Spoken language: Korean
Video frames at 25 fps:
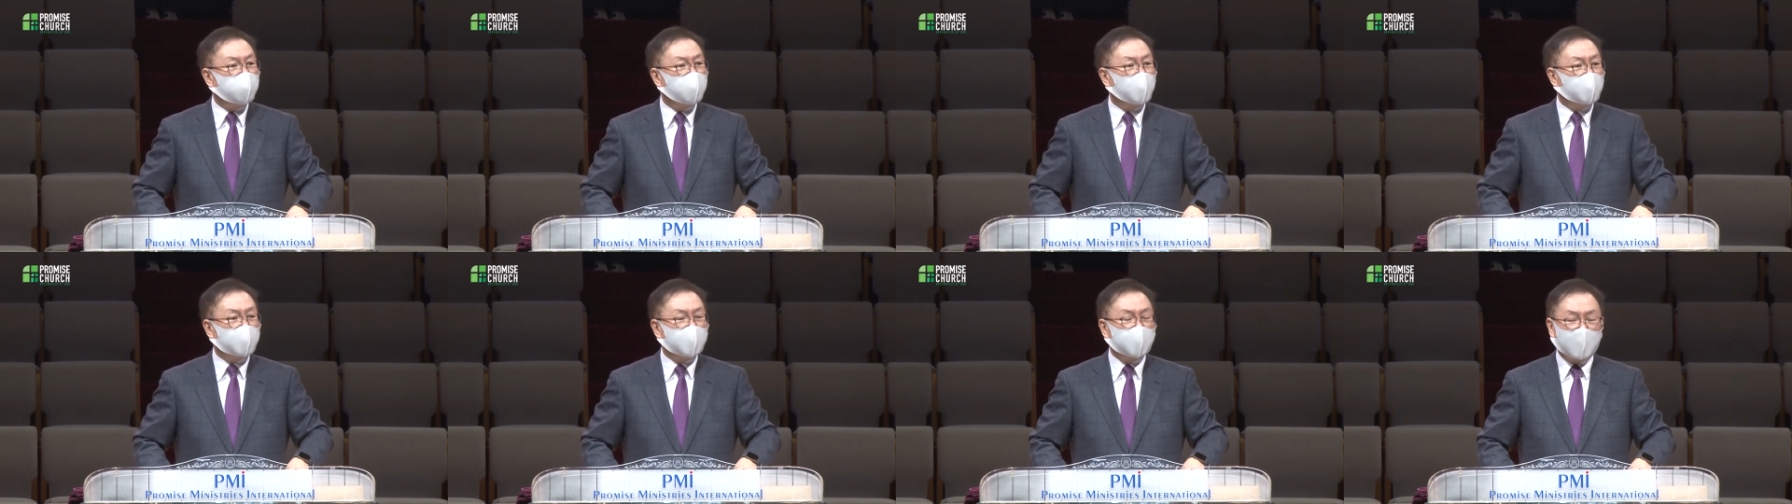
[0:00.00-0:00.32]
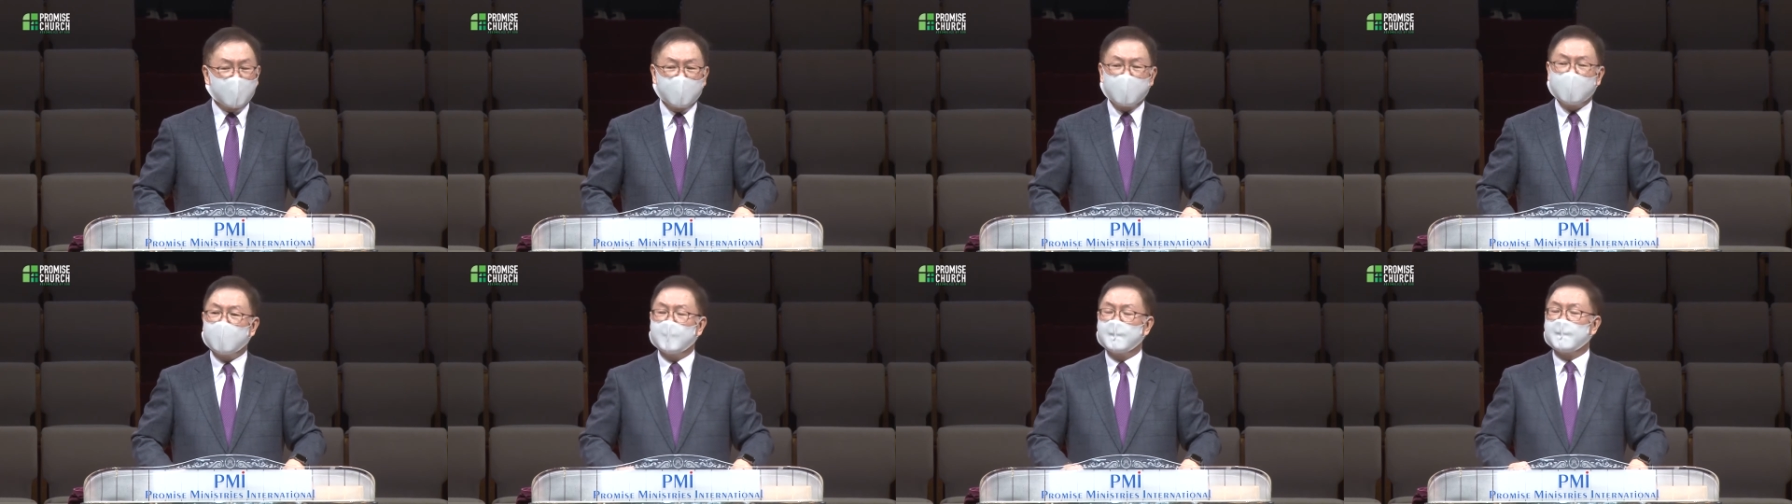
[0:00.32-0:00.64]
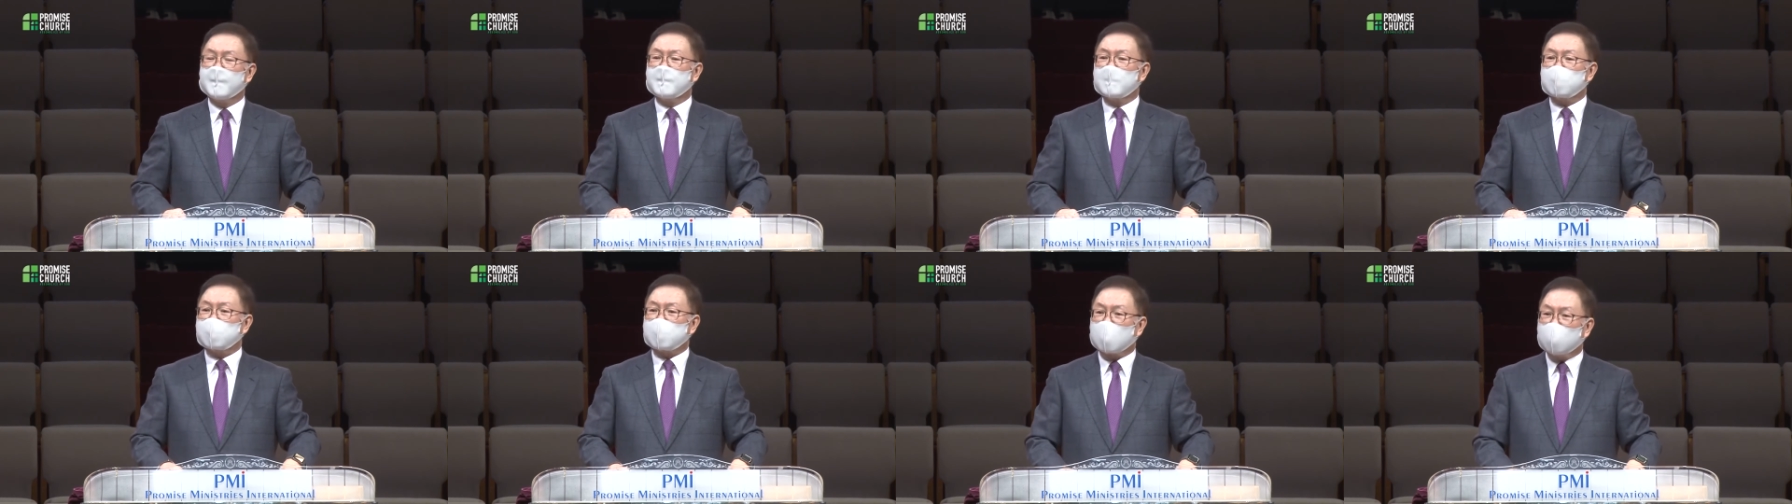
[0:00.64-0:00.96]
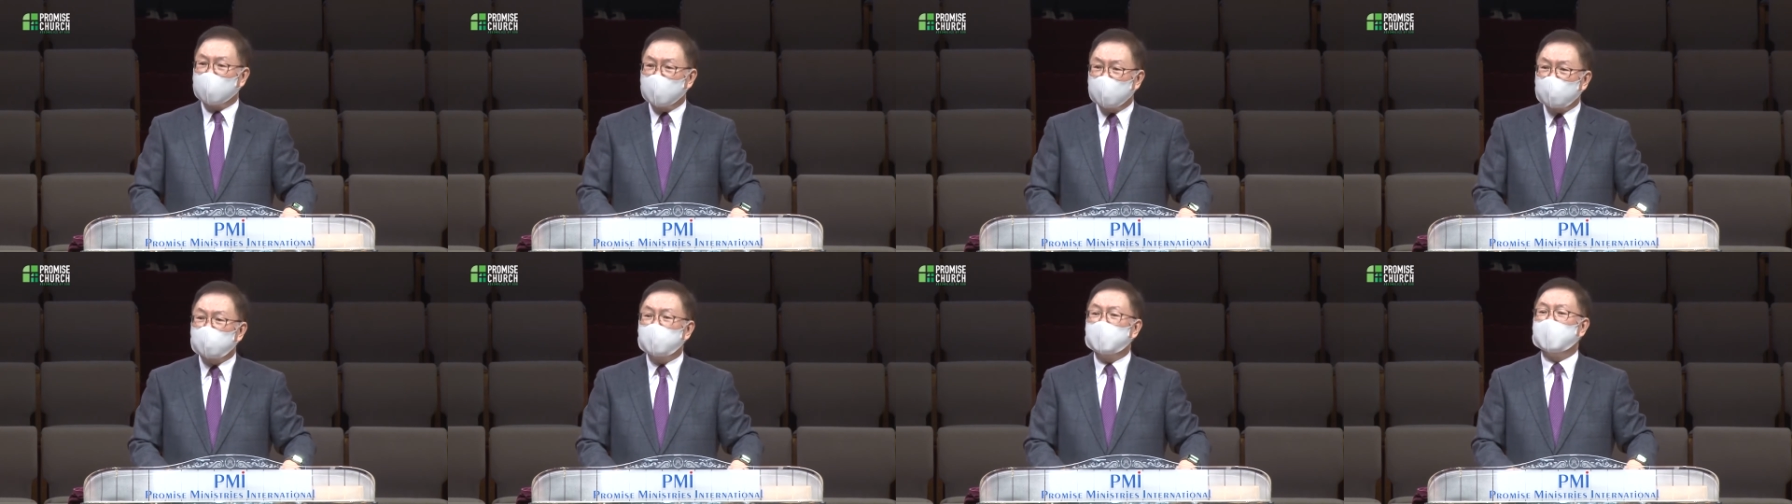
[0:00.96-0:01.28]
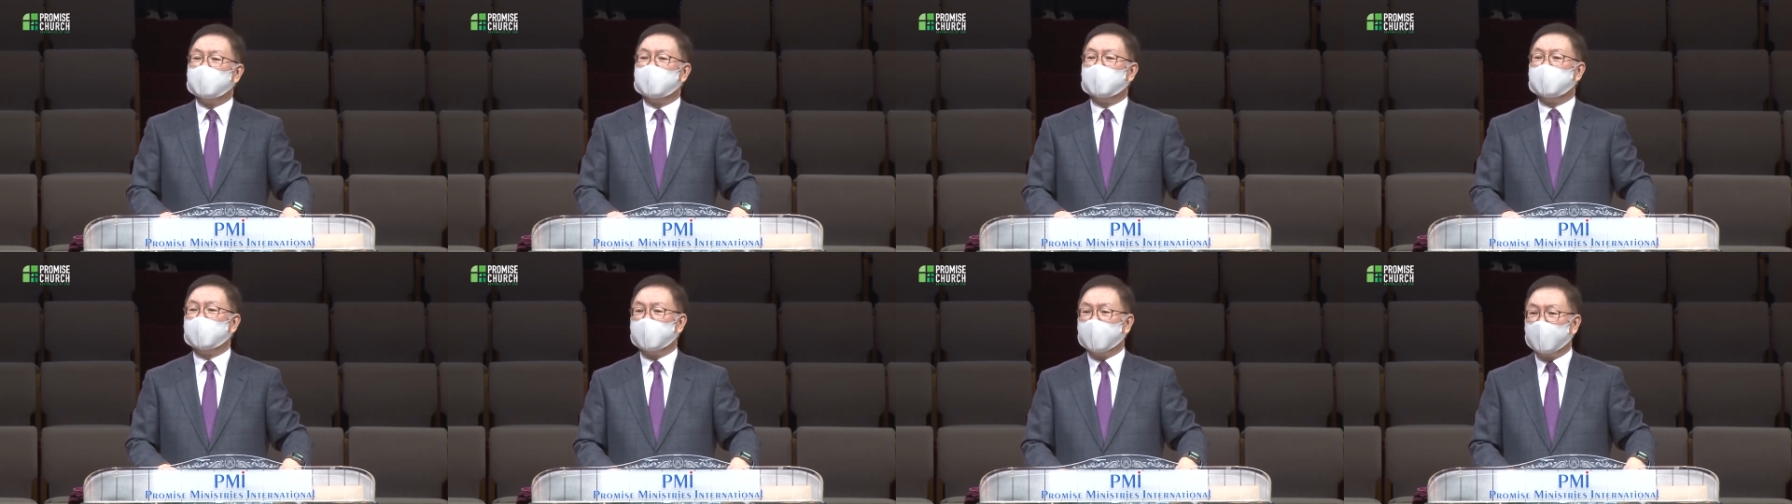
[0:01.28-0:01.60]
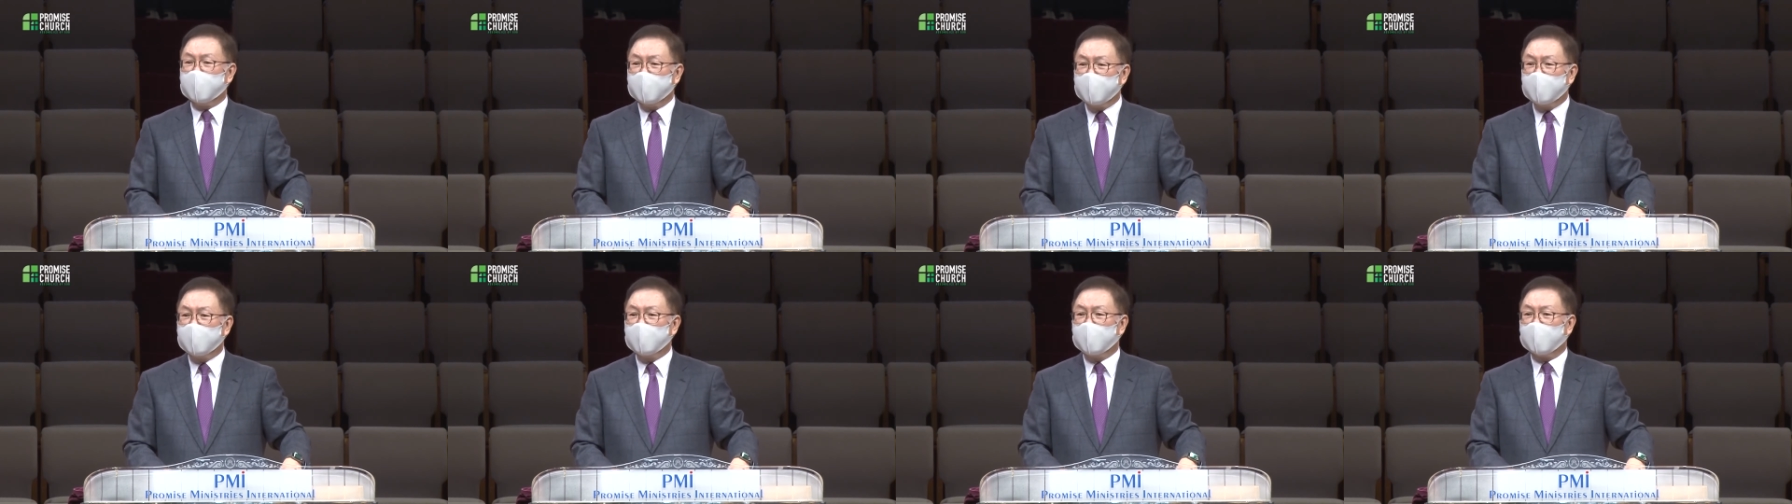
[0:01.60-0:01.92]
명이나 살고
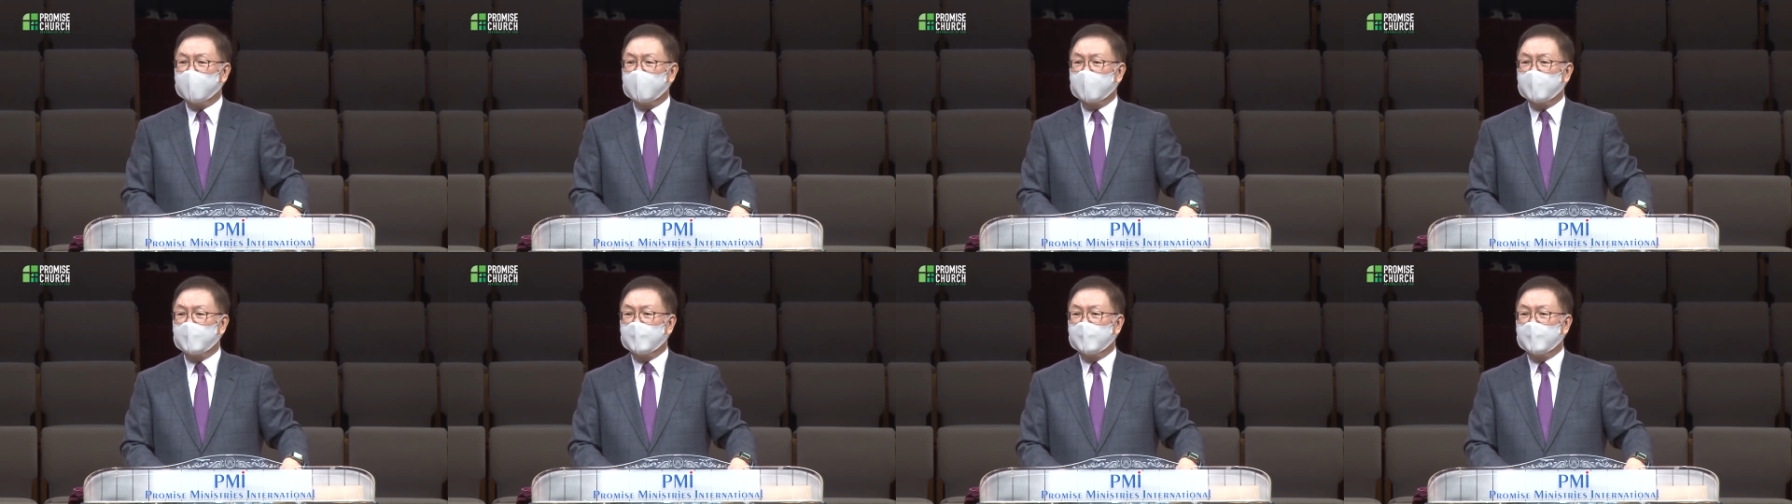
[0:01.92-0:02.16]
있는데